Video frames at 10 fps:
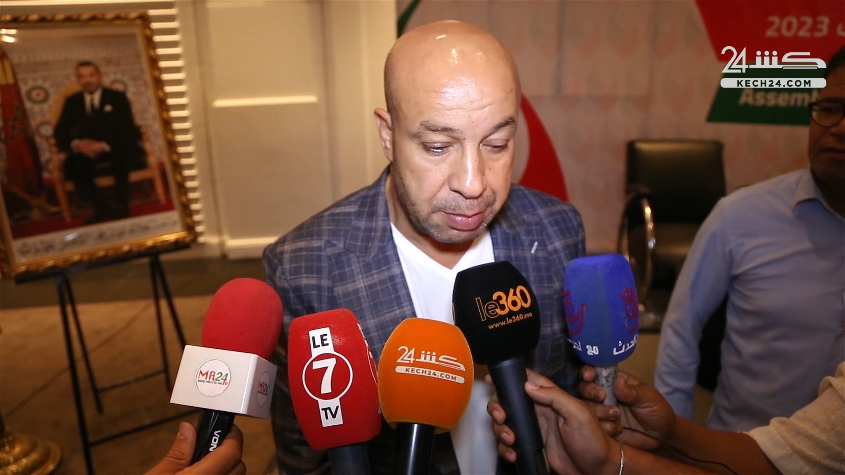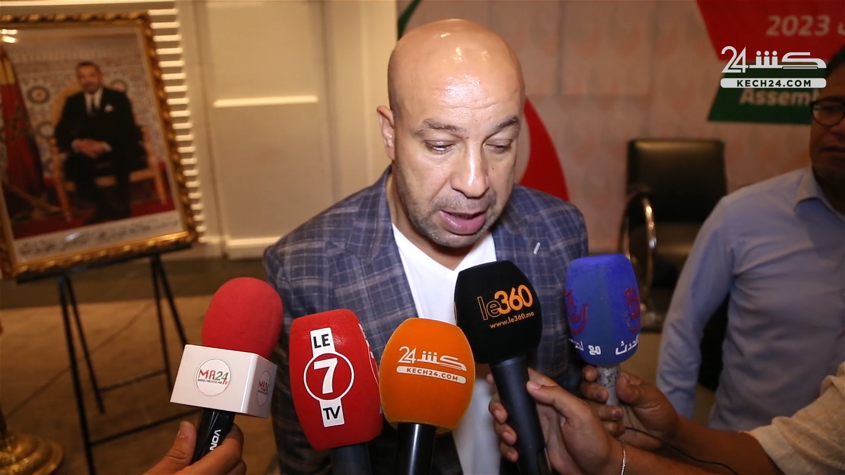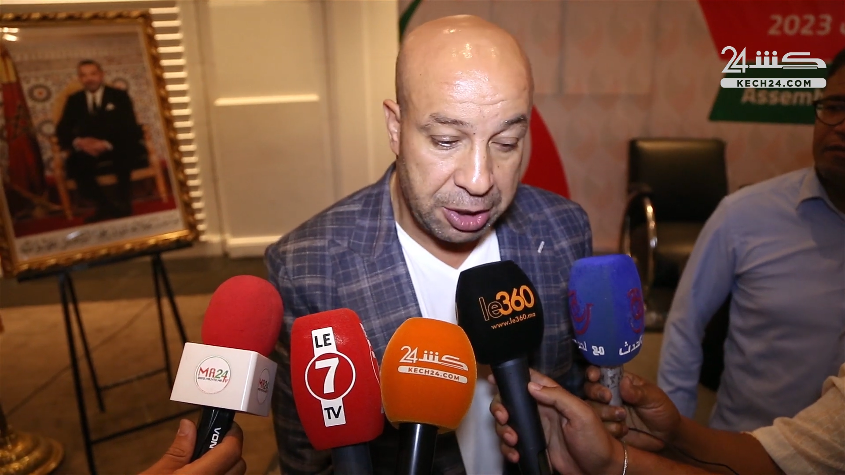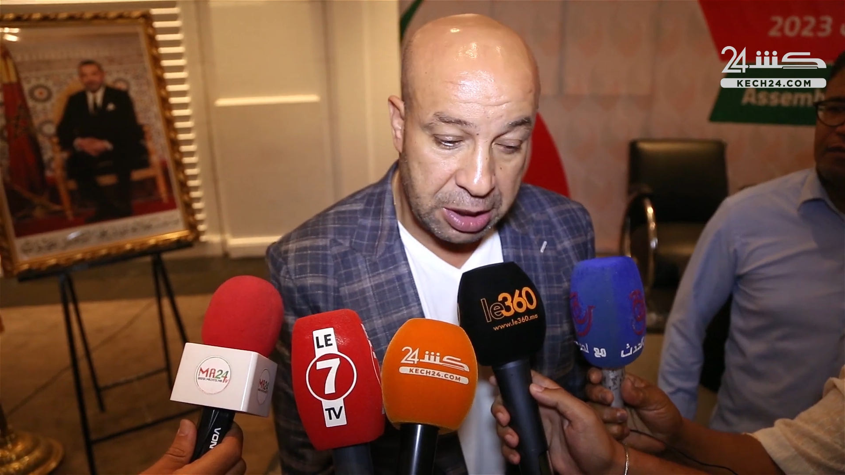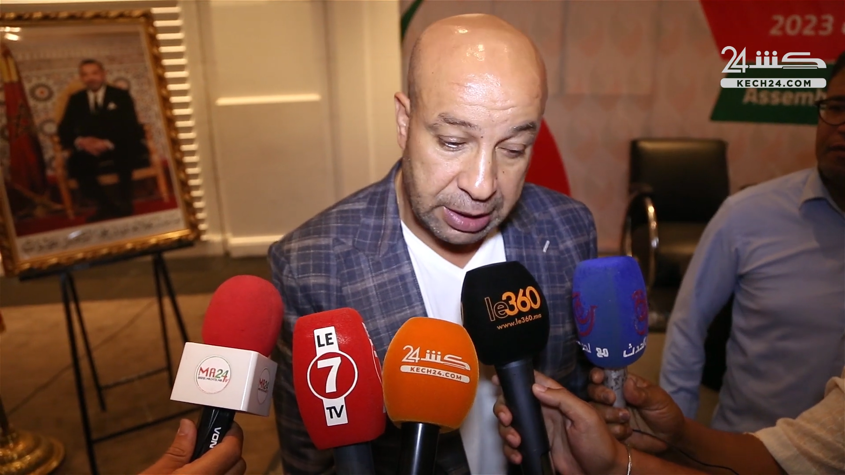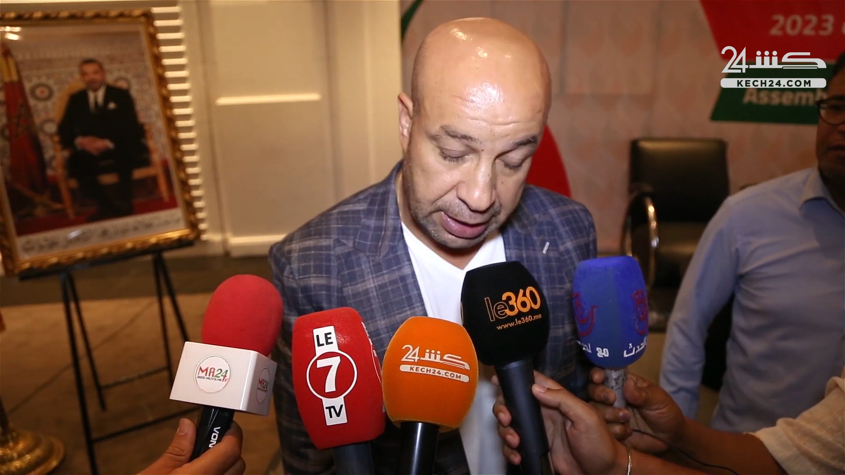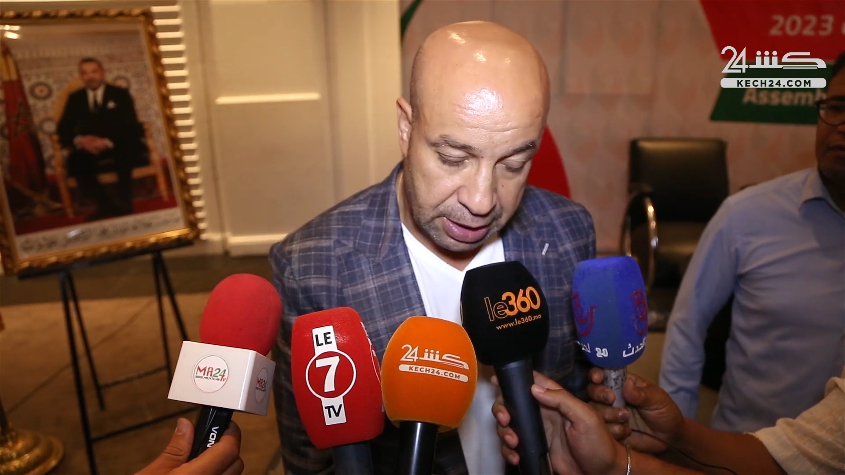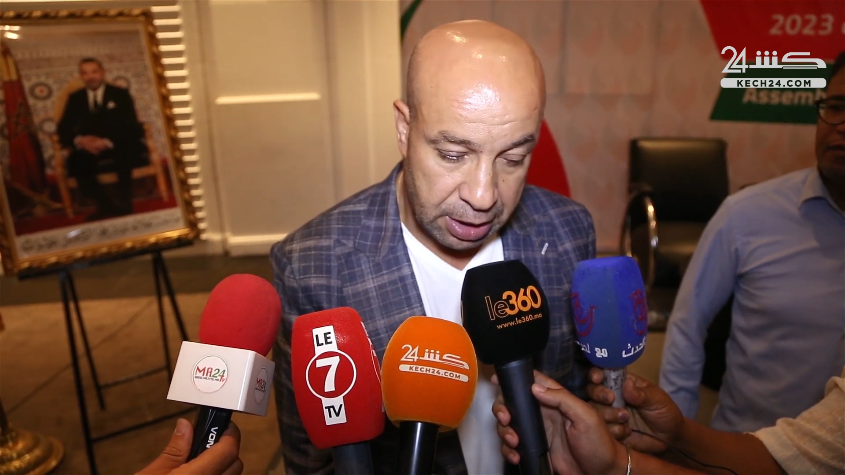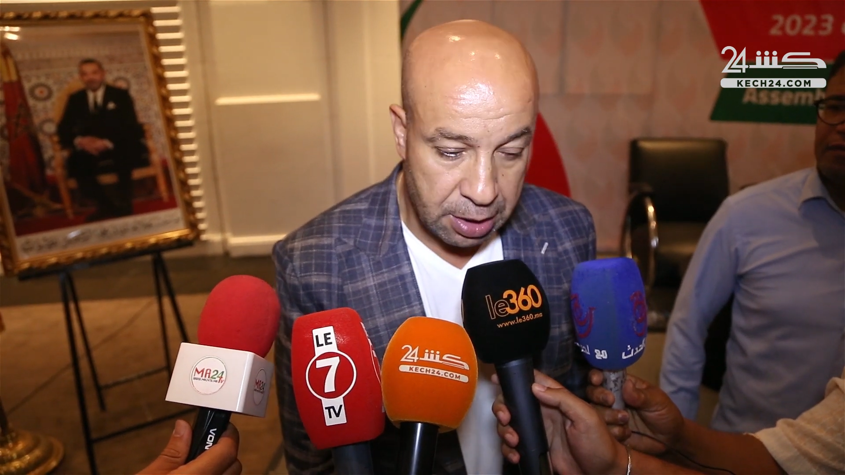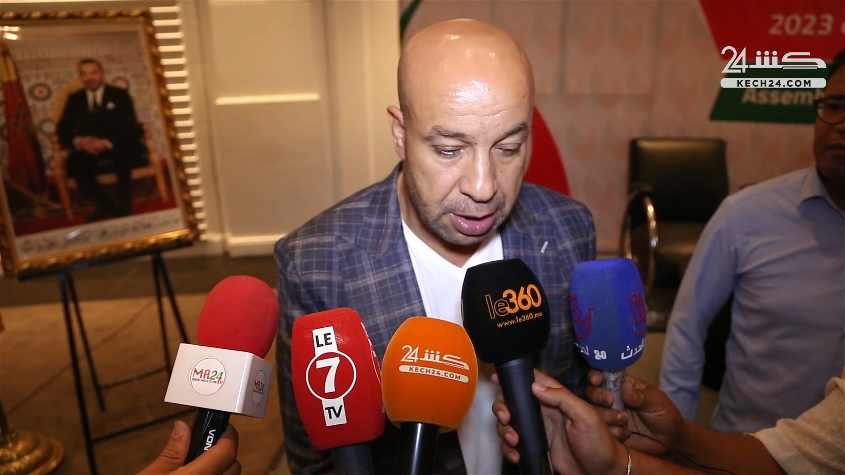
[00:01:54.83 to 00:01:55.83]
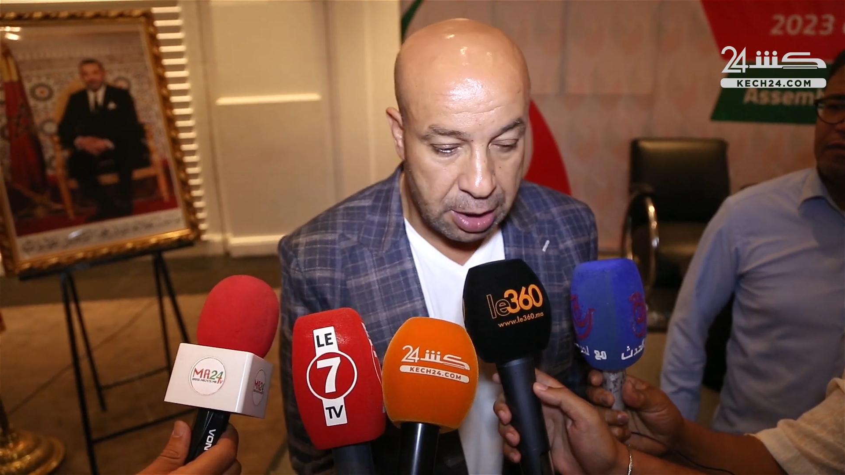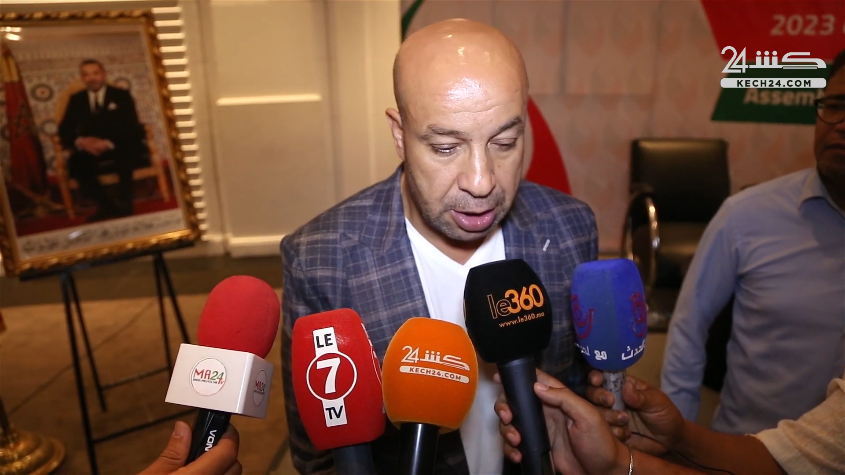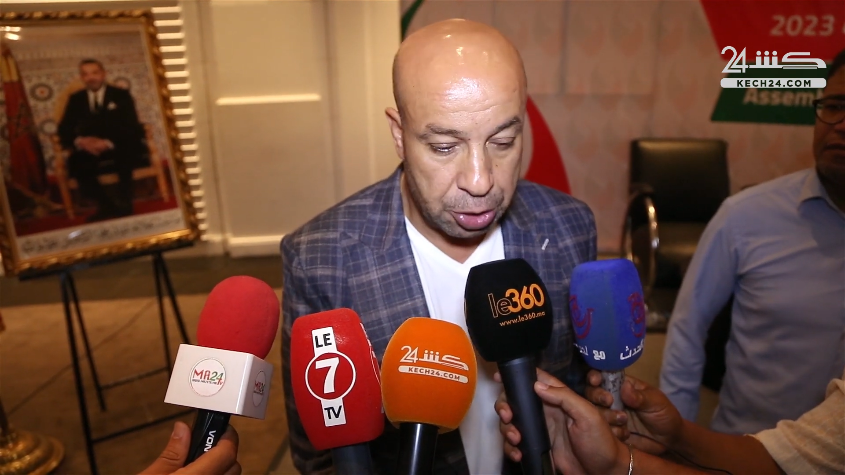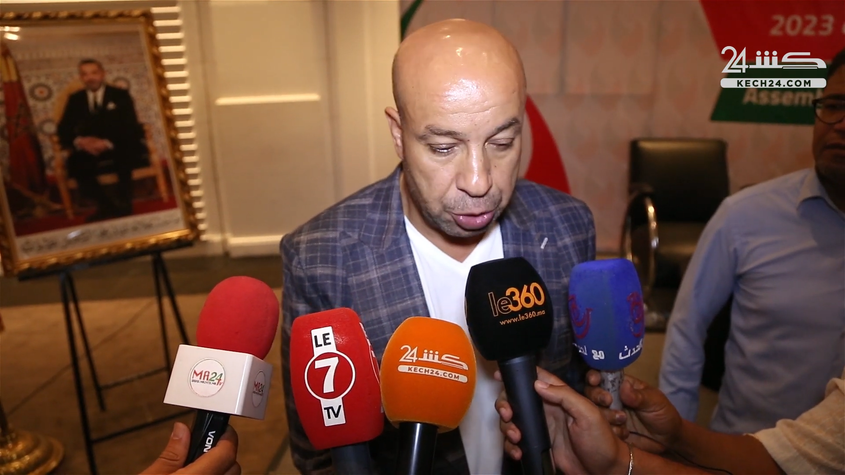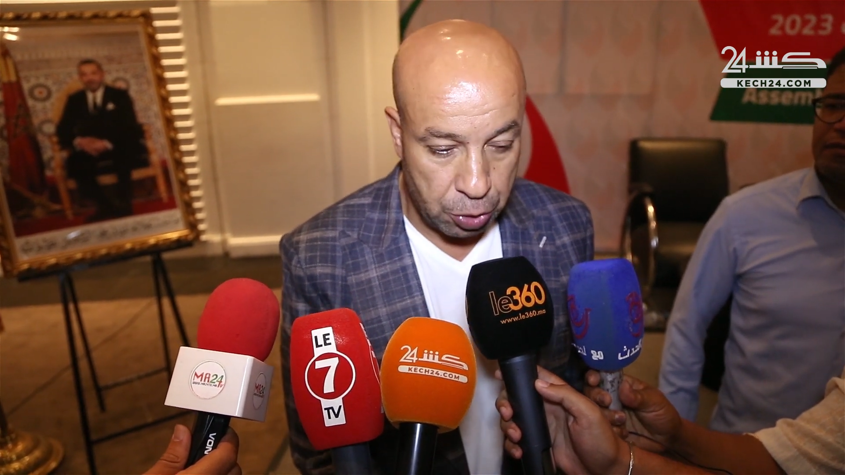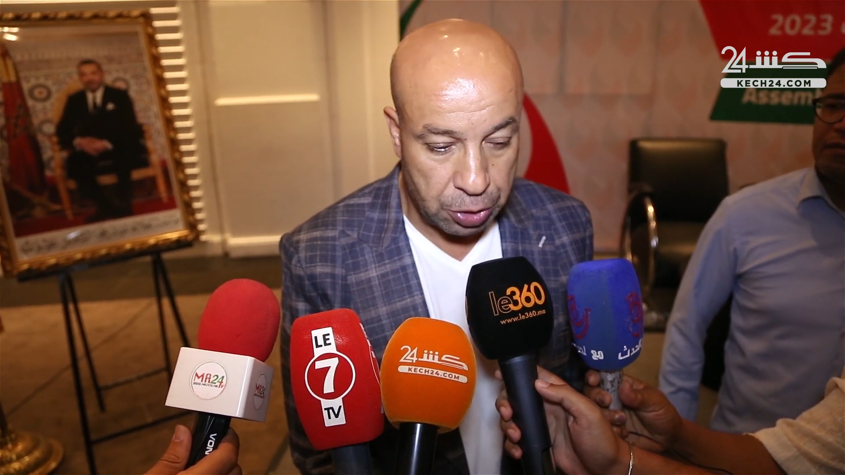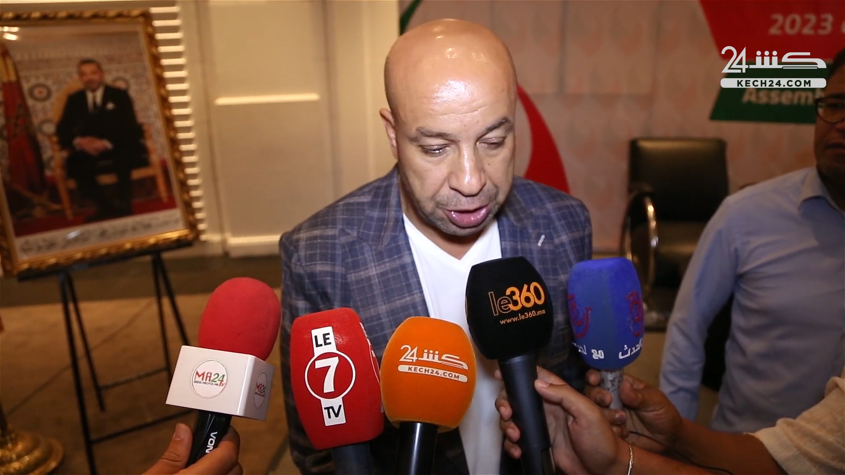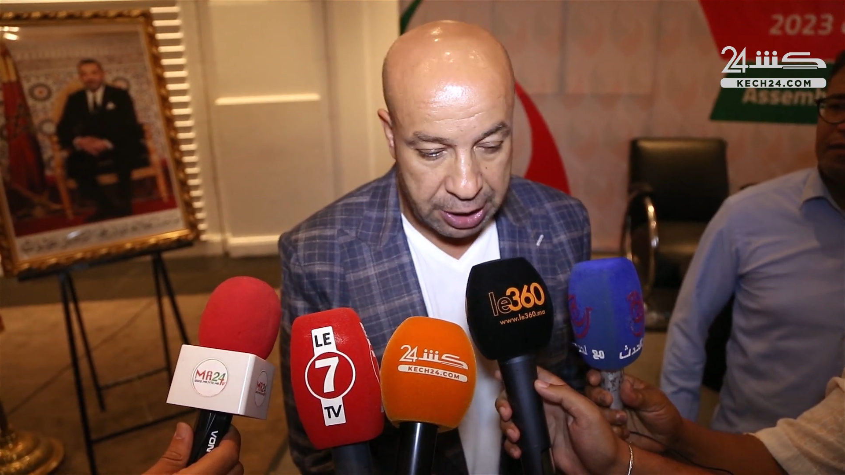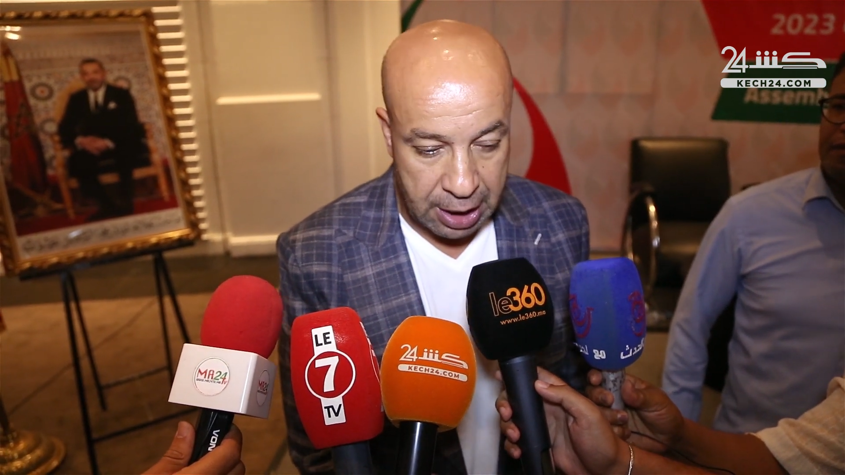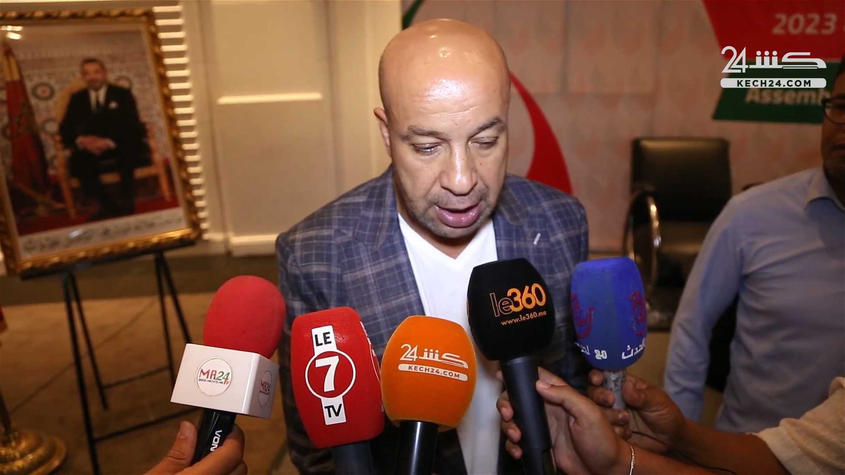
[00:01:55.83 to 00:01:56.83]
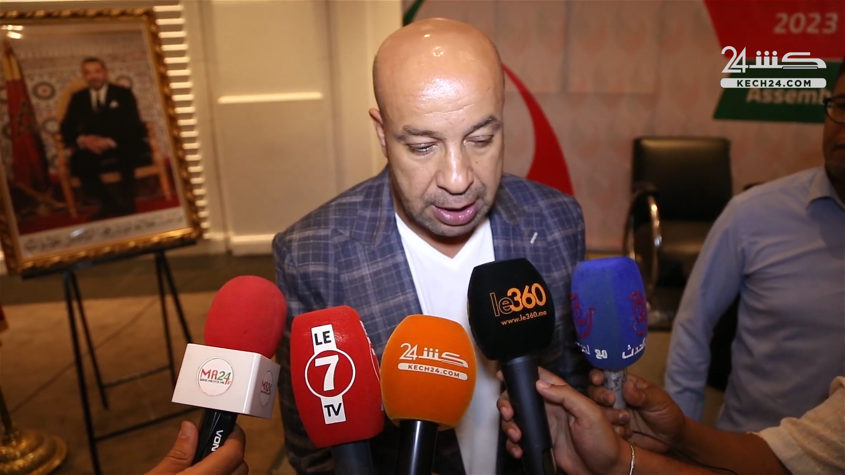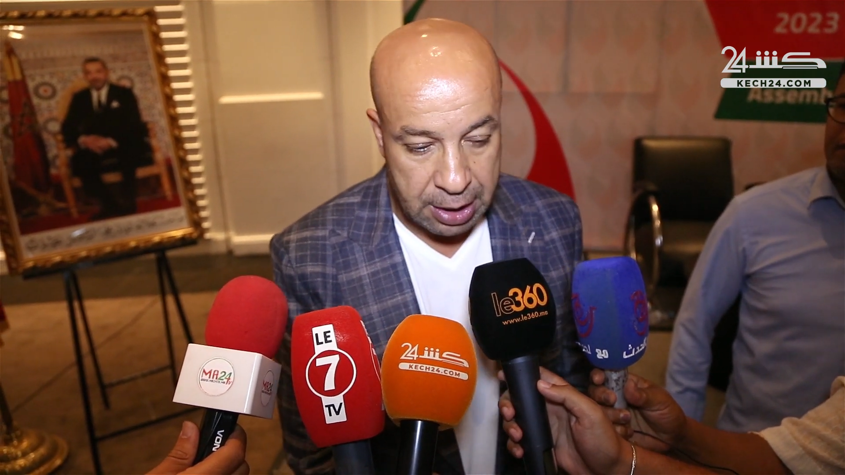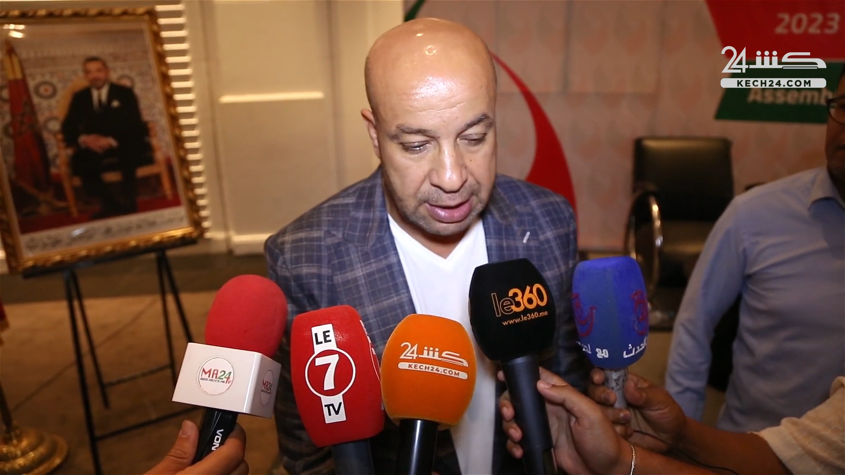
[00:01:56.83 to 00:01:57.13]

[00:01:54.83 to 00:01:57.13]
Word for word: من أجل تحسين شروط اشتغال